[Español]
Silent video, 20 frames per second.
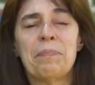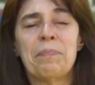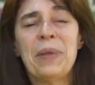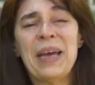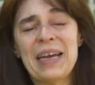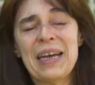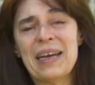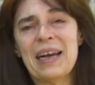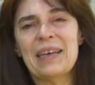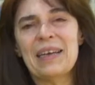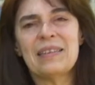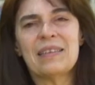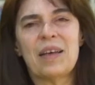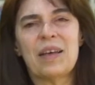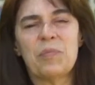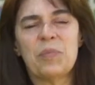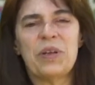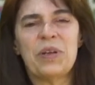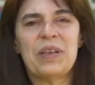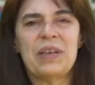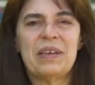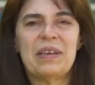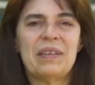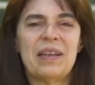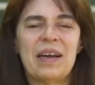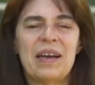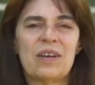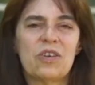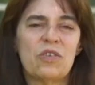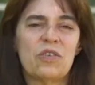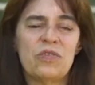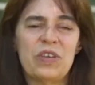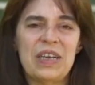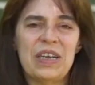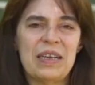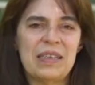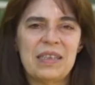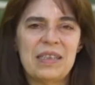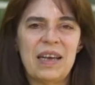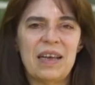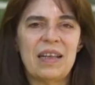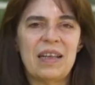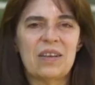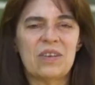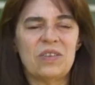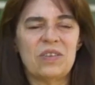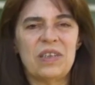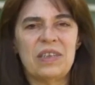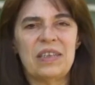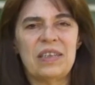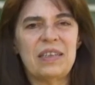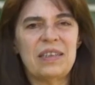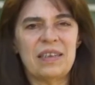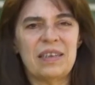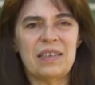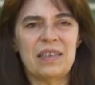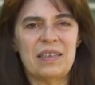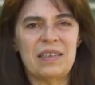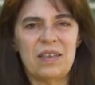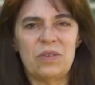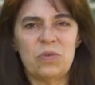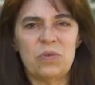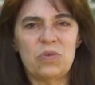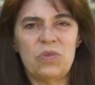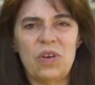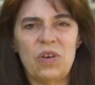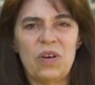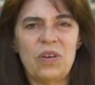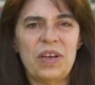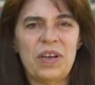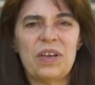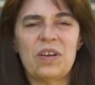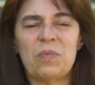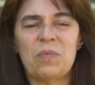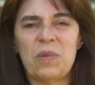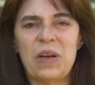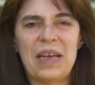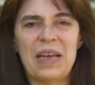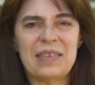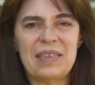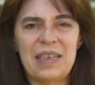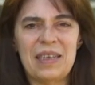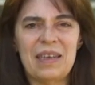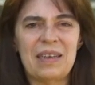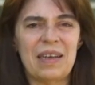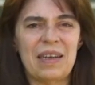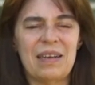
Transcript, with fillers: becas que pueden estar cofinanciadas con distintas instituciones como la CIC,